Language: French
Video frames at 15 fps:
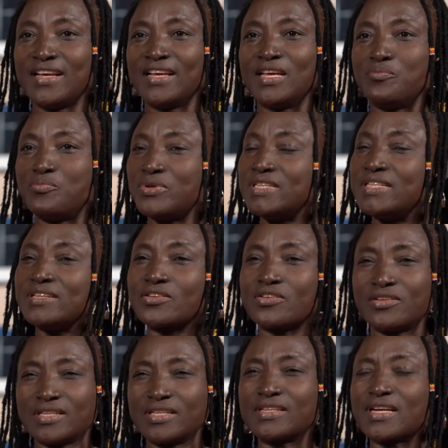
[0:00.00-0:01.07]
Et puis dire
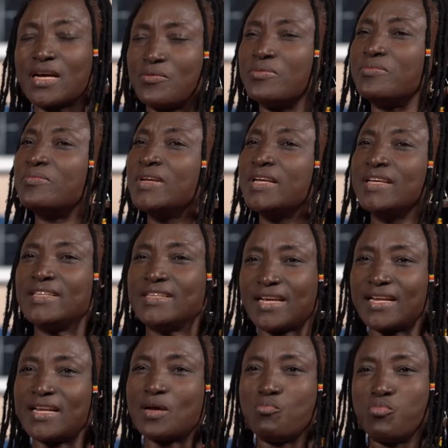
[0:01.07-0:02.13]
que quand même, il y a
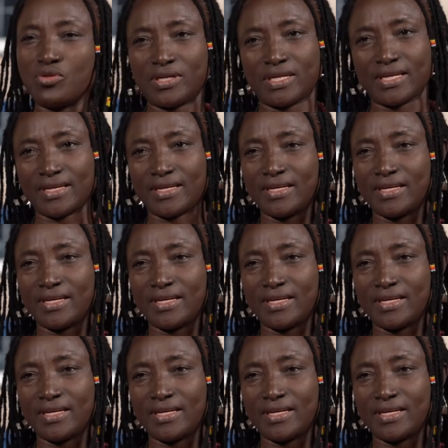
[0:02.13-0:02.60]
de la beauté.